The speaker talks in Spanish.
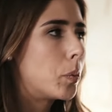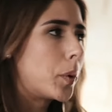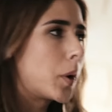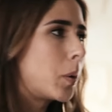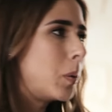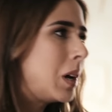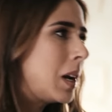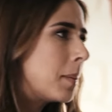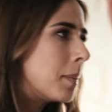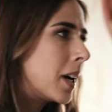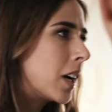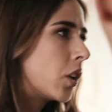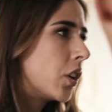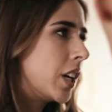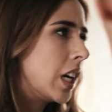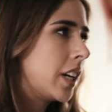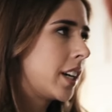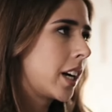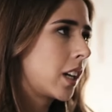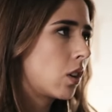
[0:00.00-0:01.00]
problema con
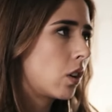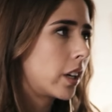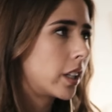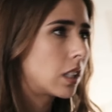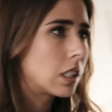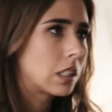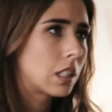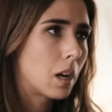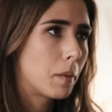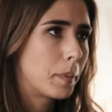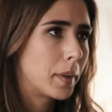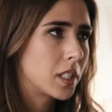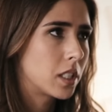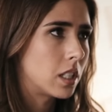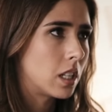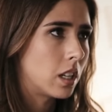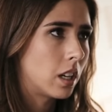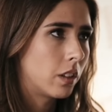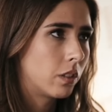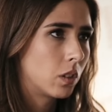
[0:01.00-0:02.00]
el narco que te estaba
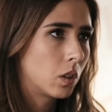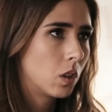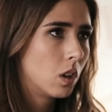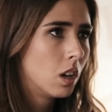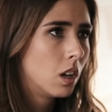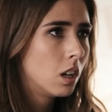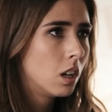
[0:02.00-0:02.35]
persiguiendo.